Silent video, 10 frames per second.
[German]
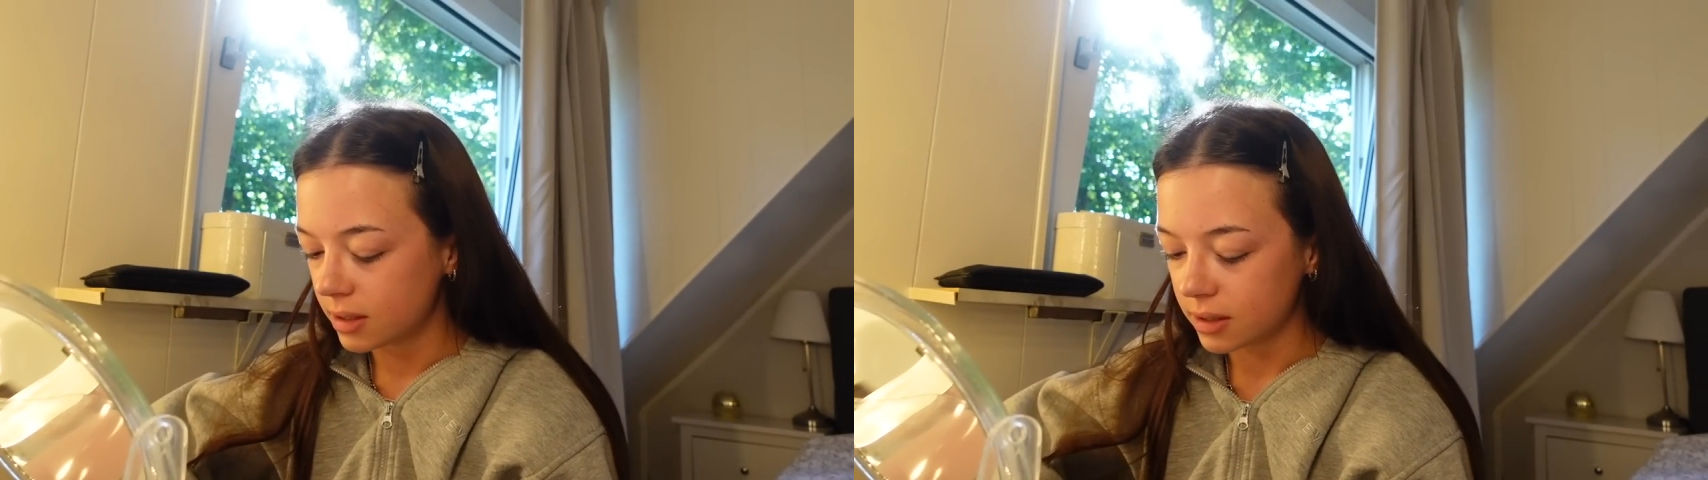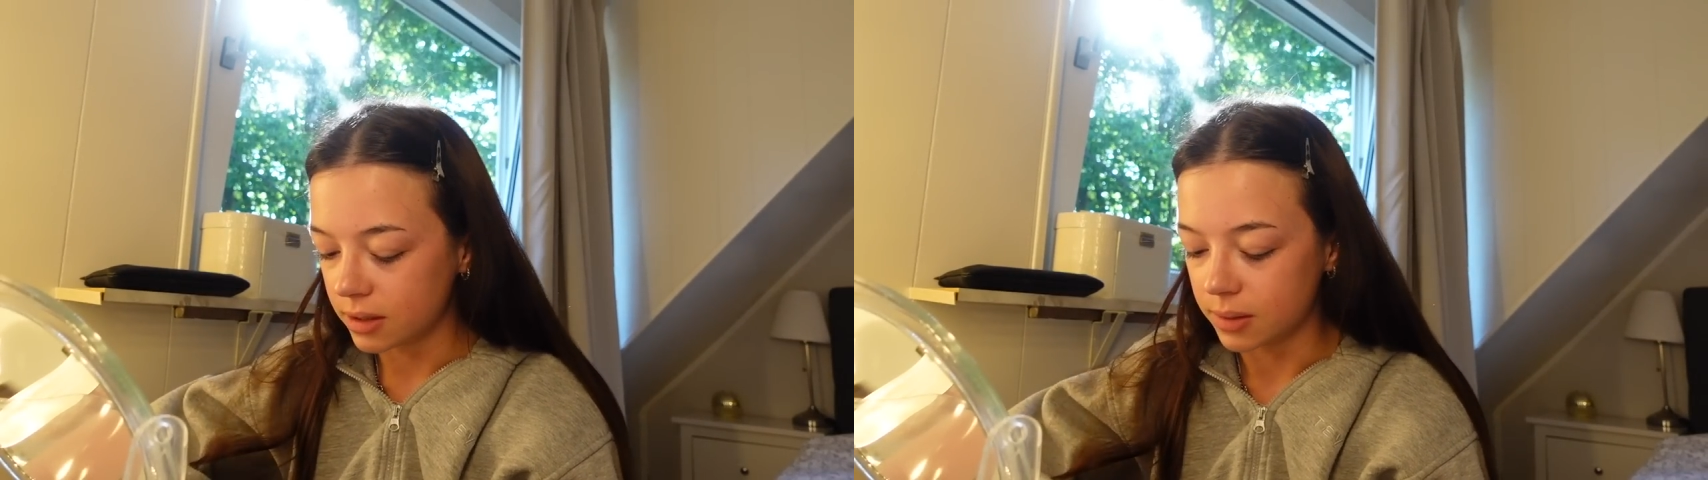
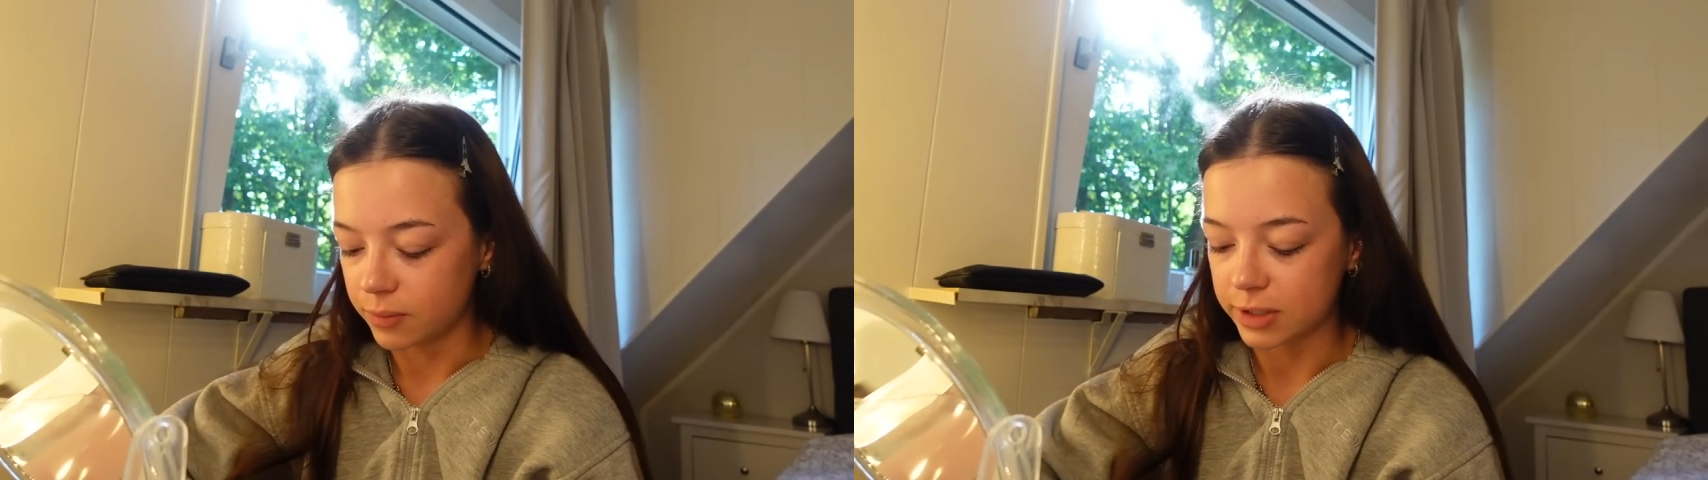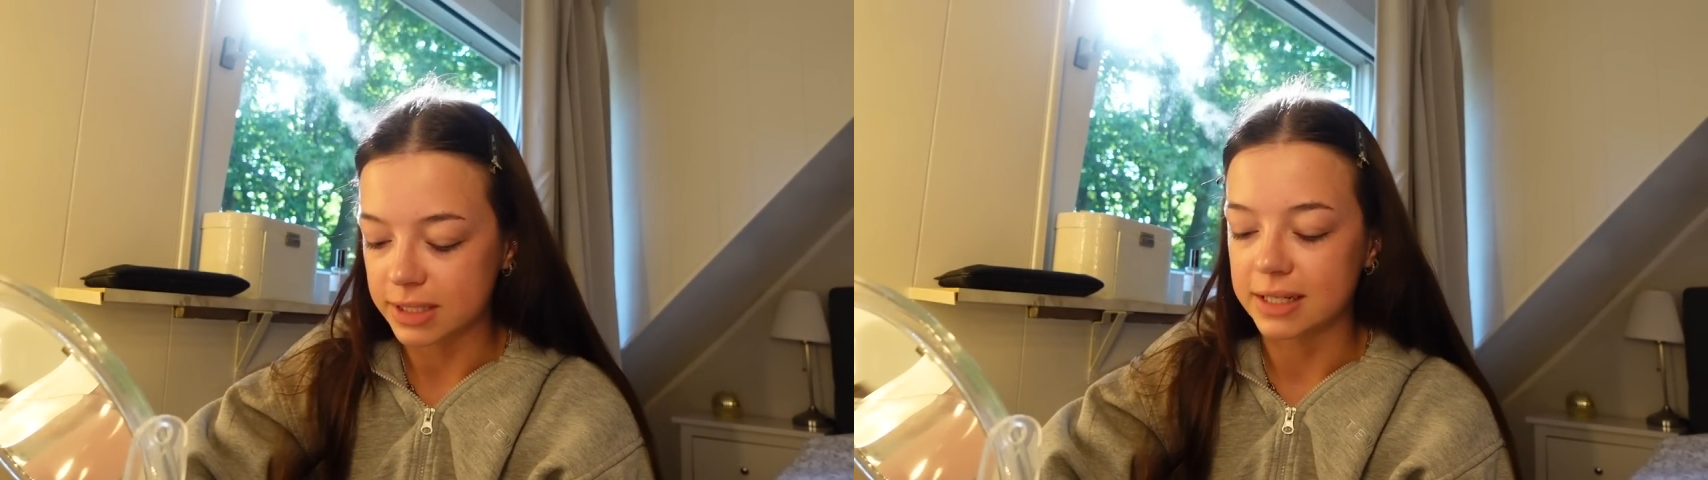Ähm,
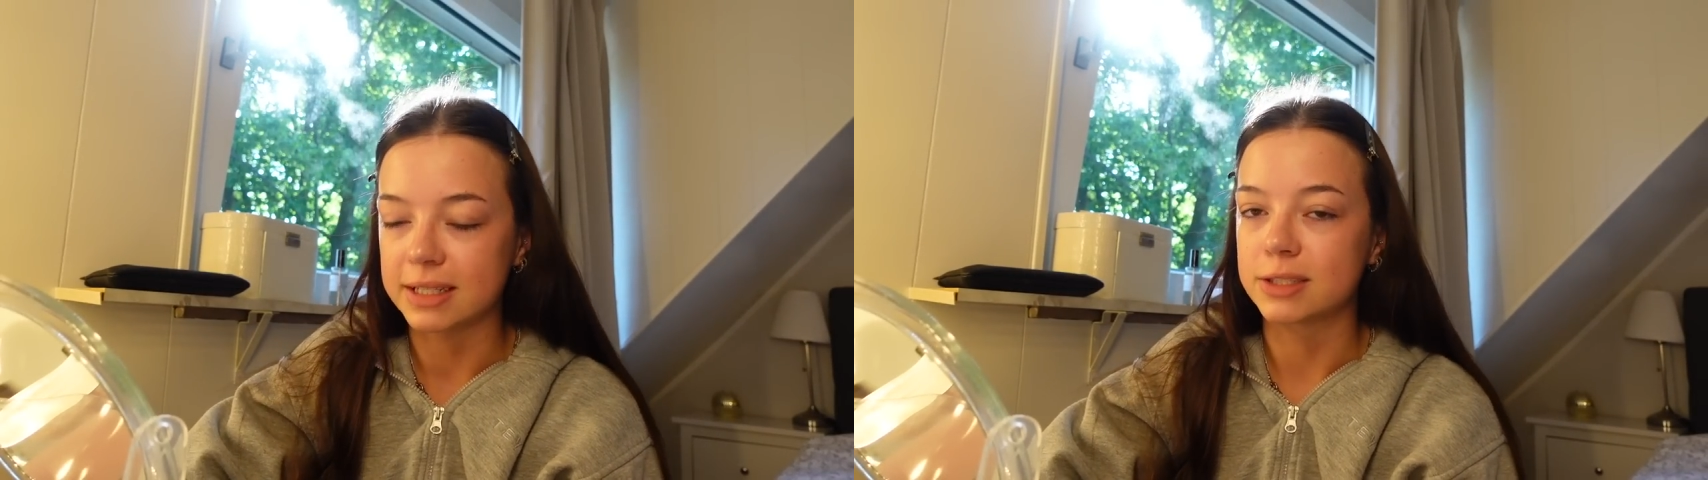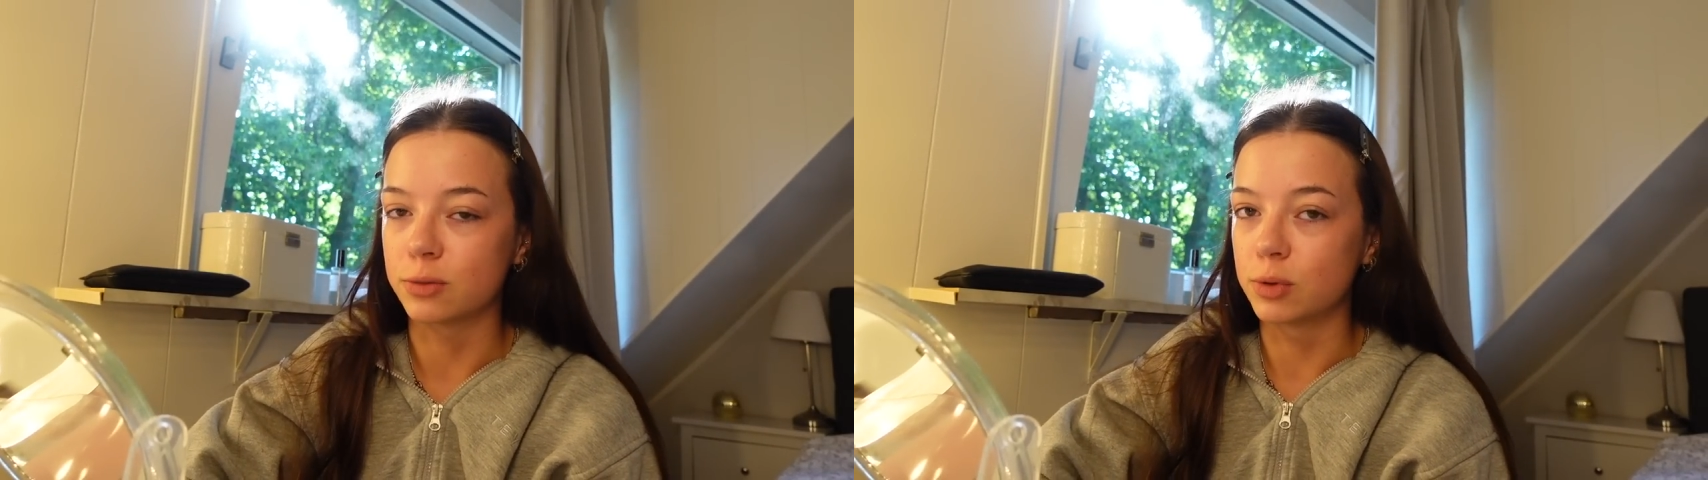was halt
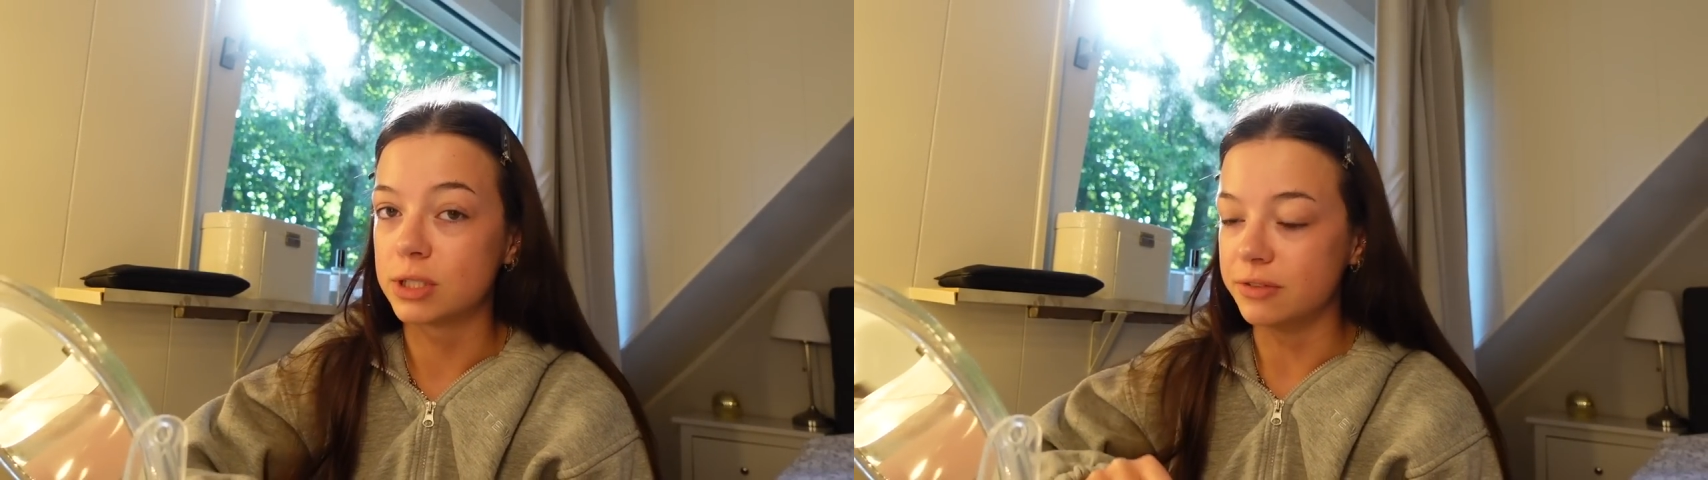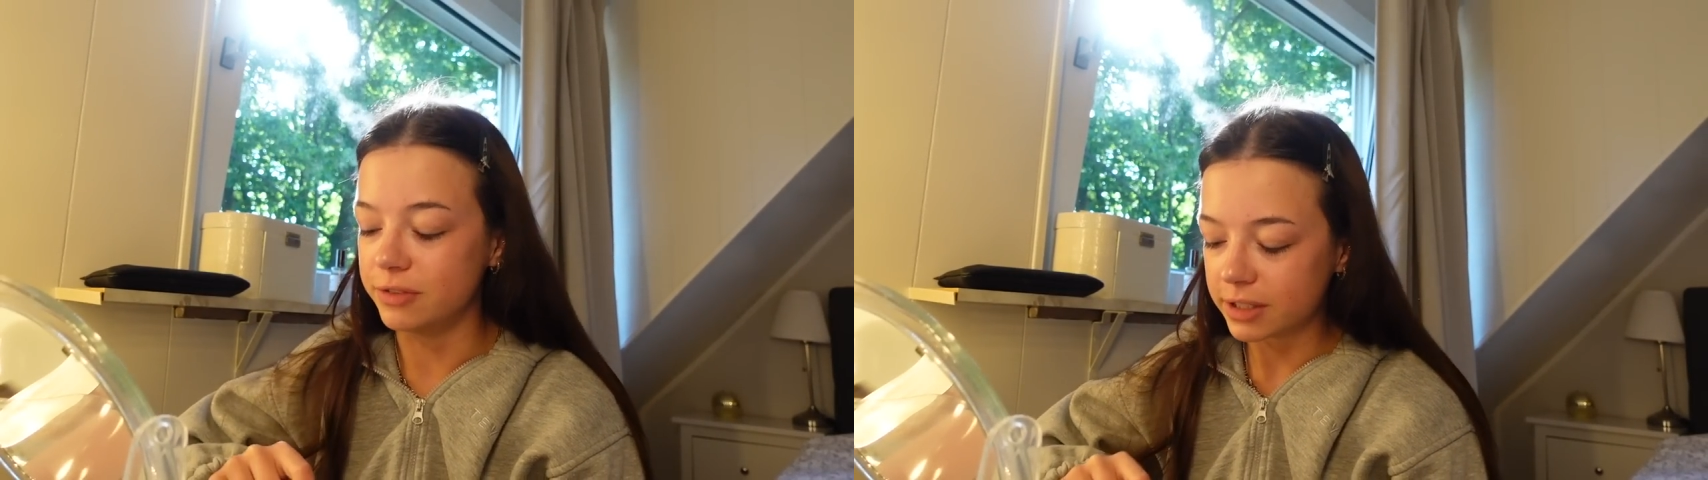nicht so
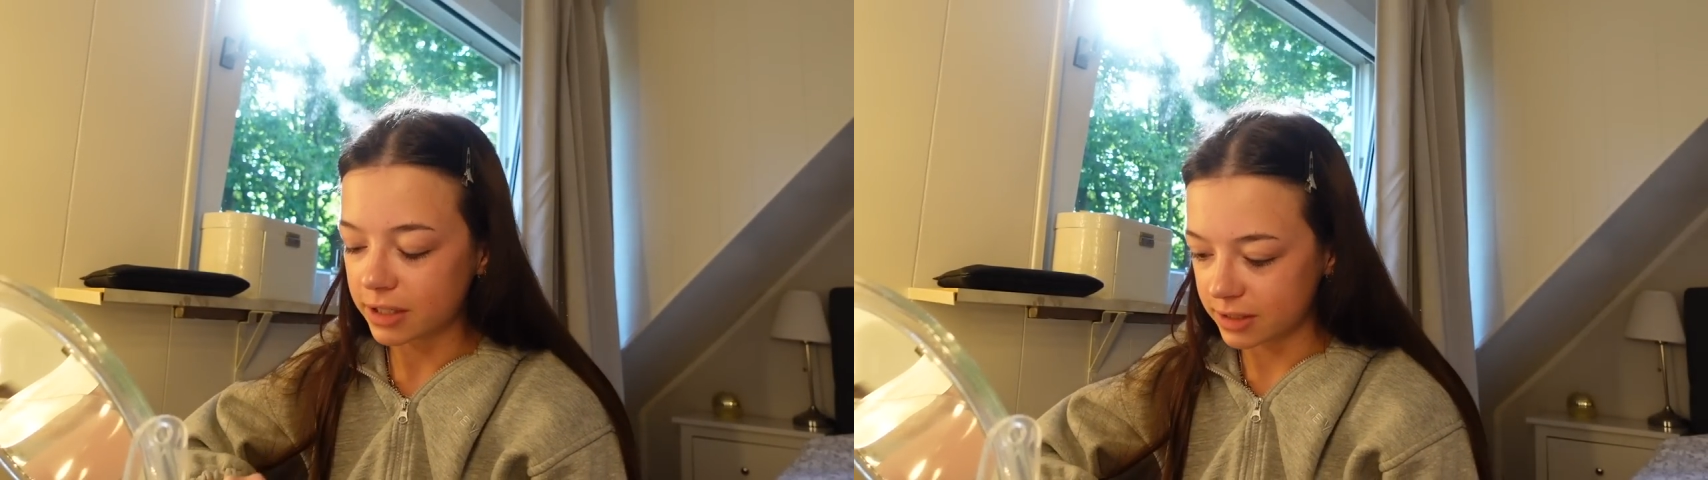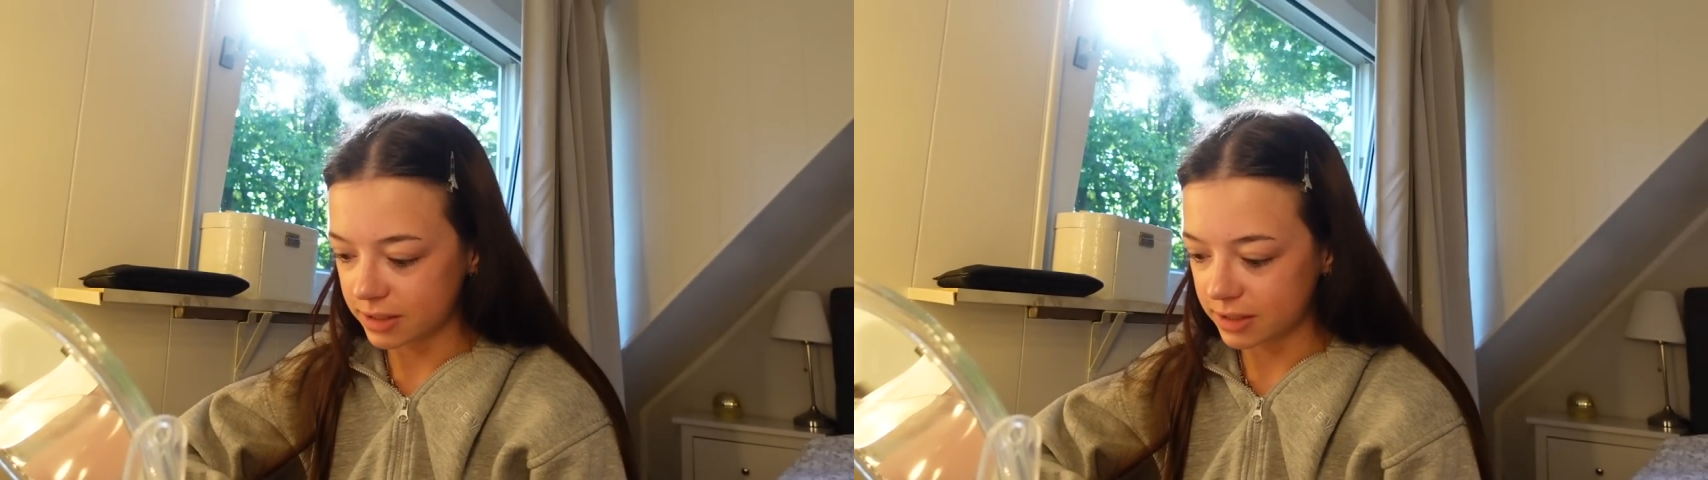motivierend